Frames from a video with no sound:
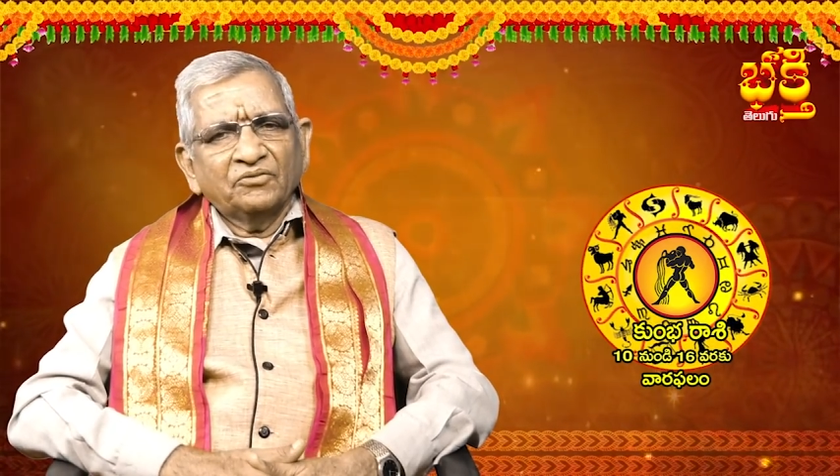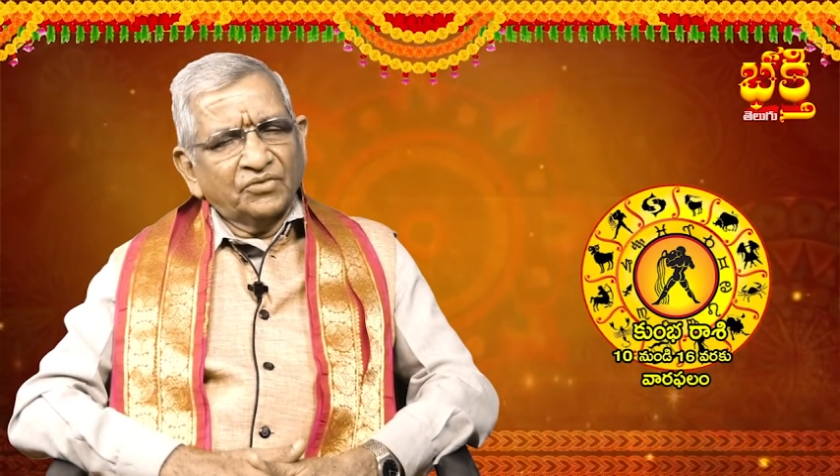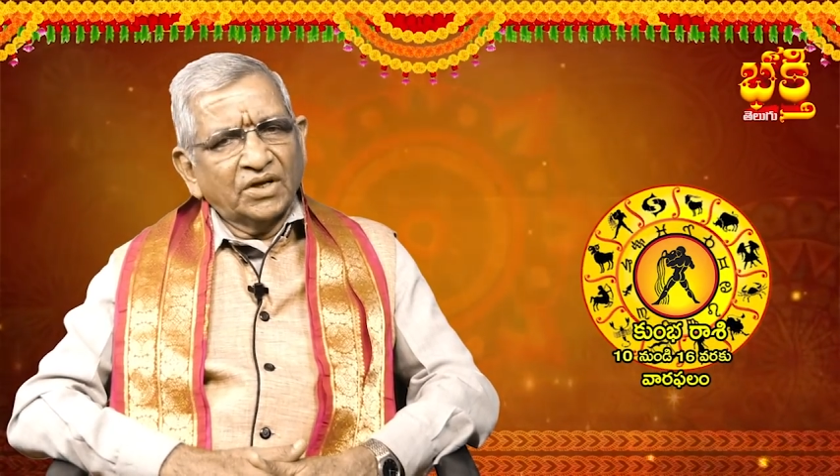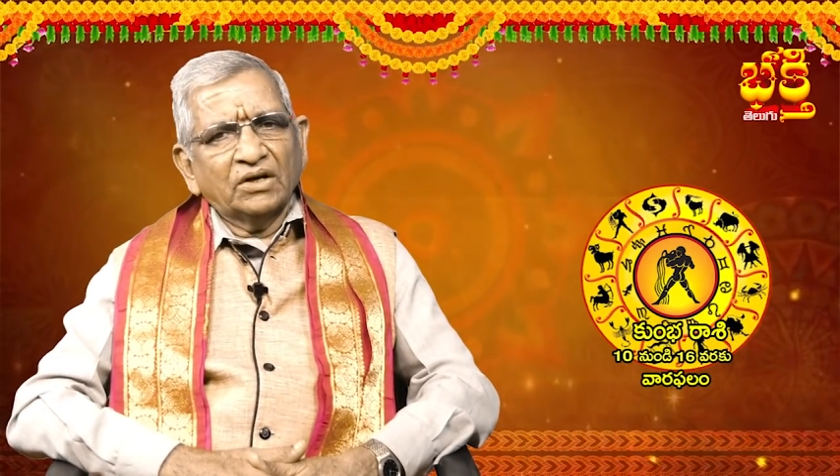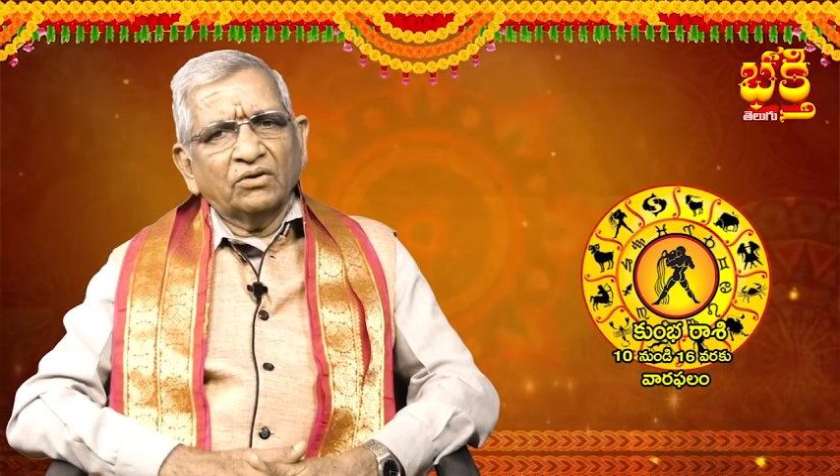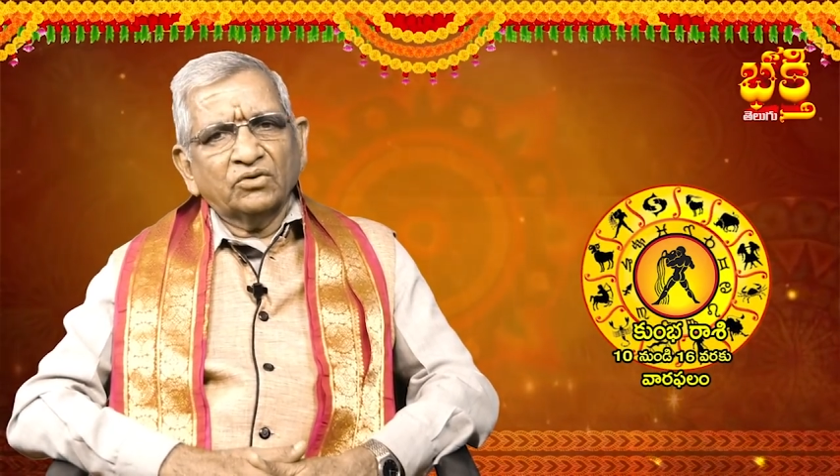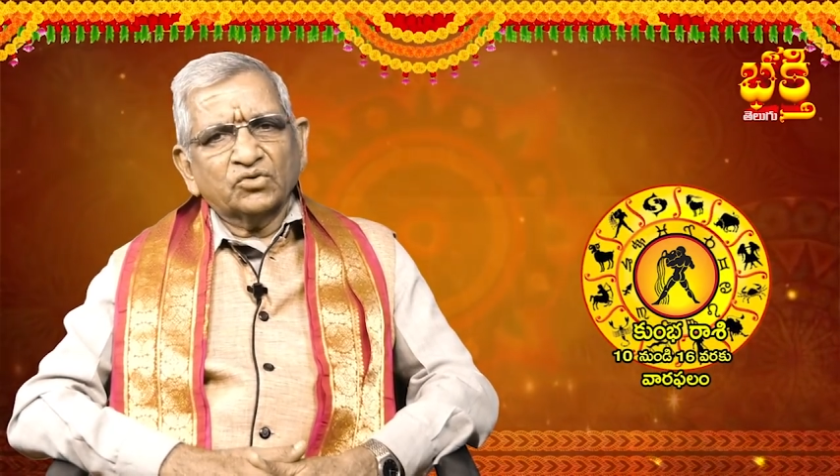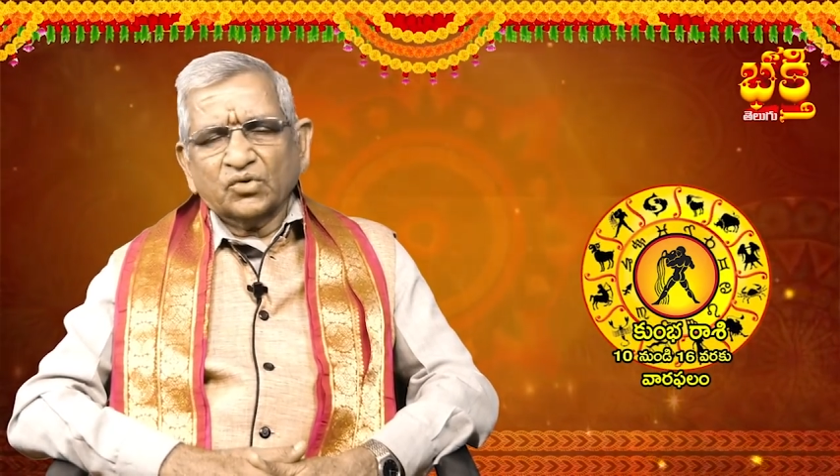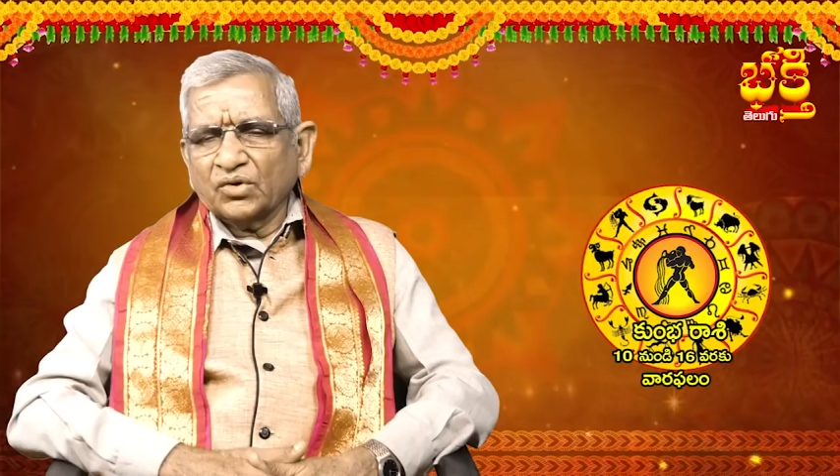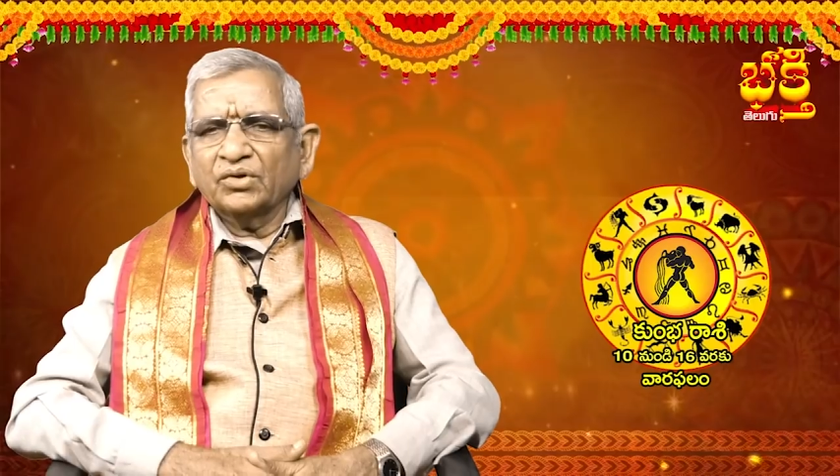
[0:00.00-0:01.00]
వ్యయంలో
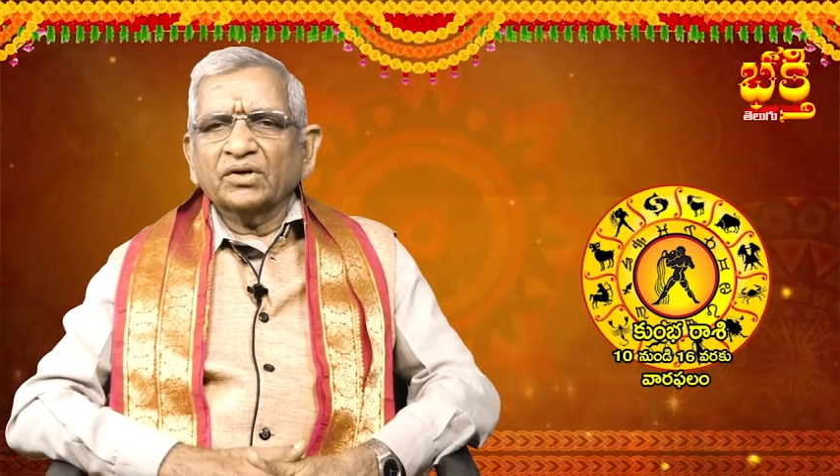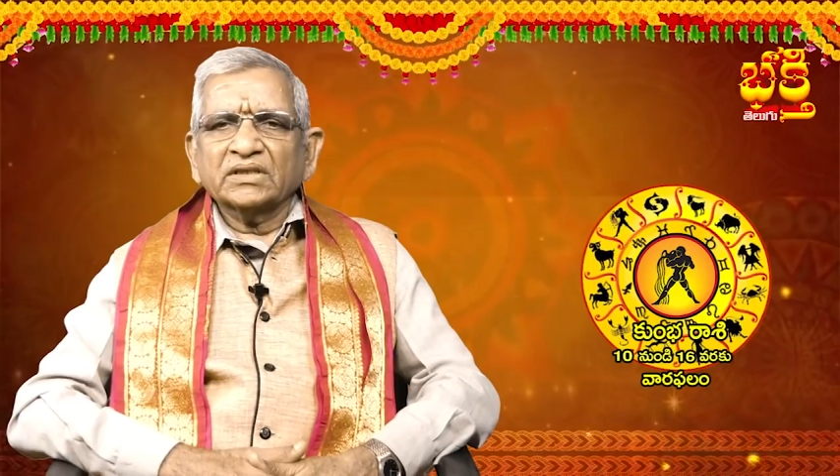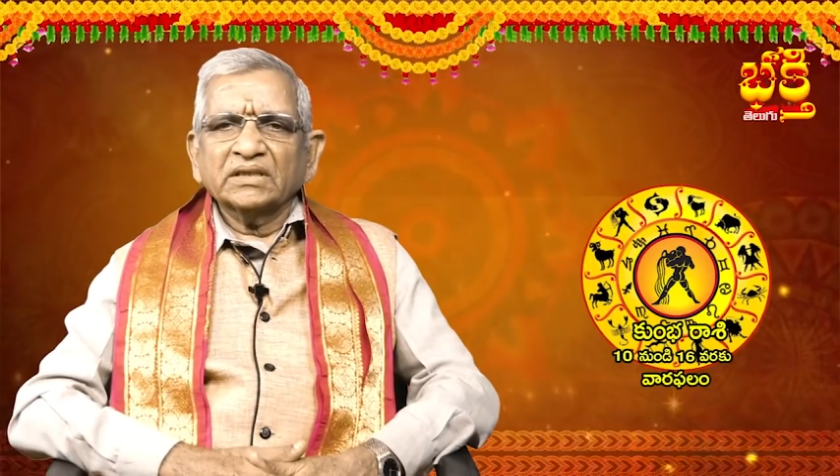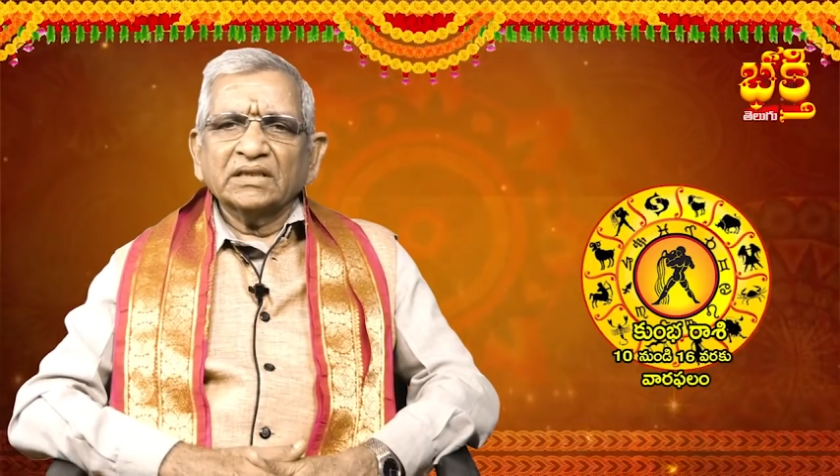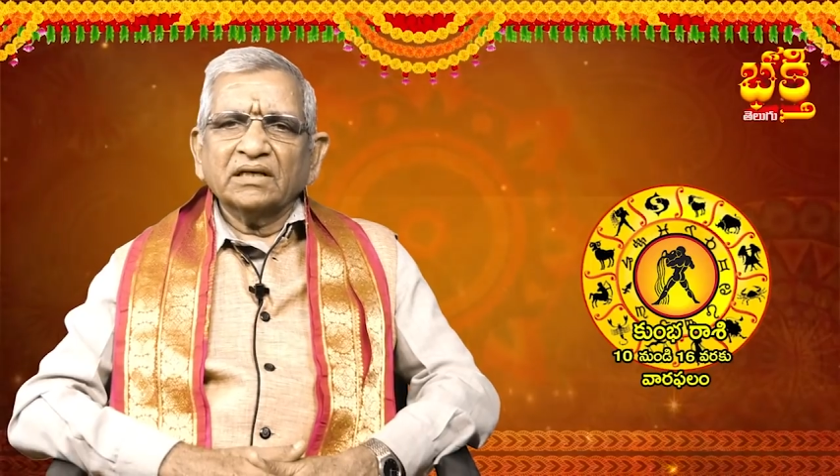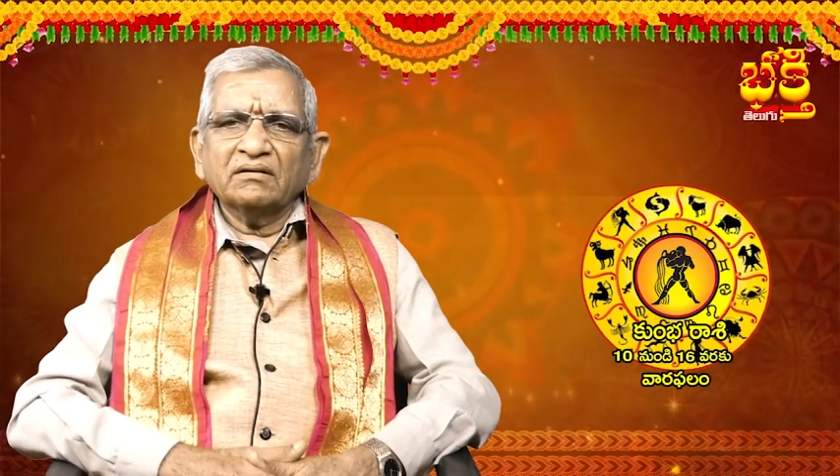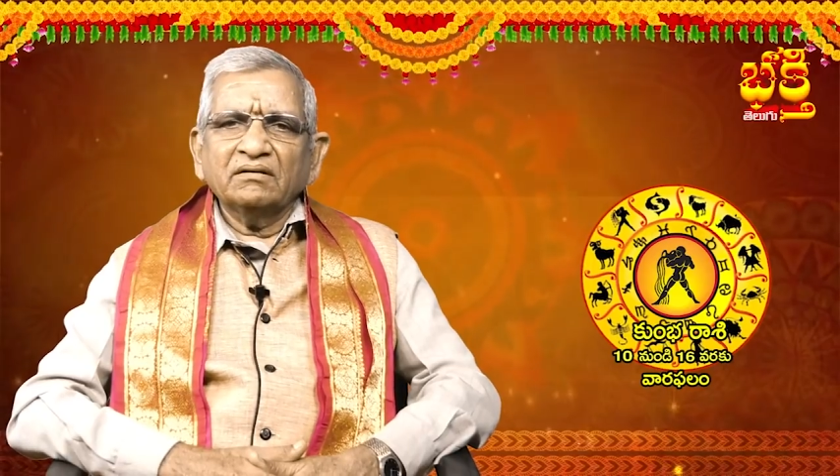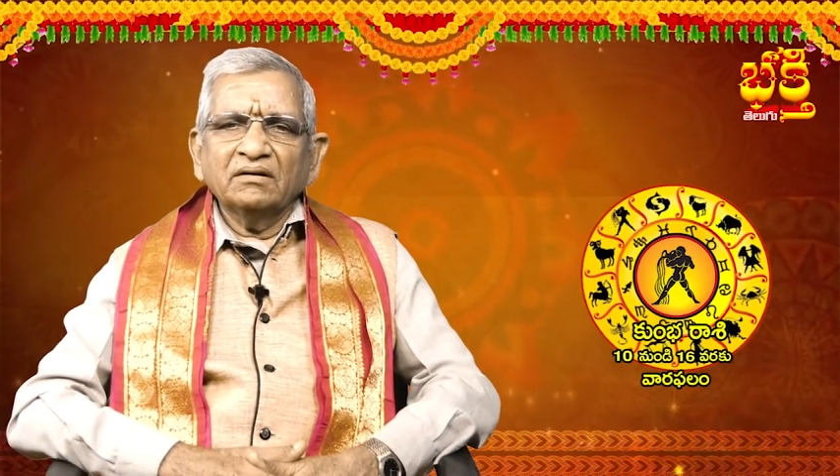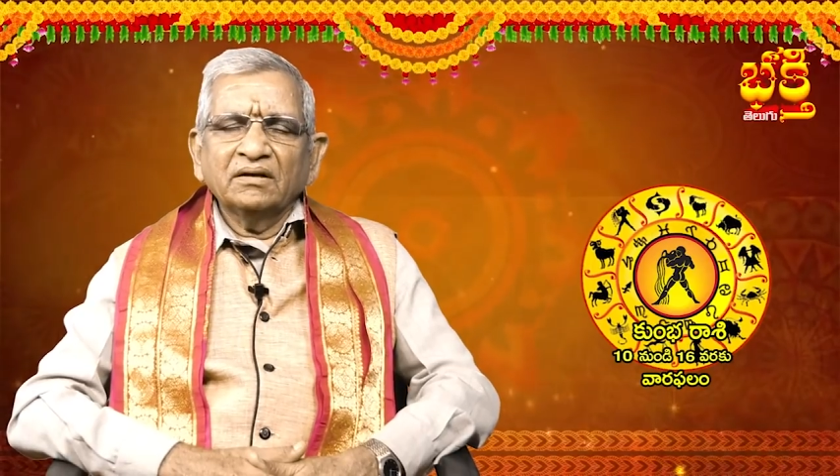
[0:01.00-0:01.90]
శుక్రుని యొక్క సంచారం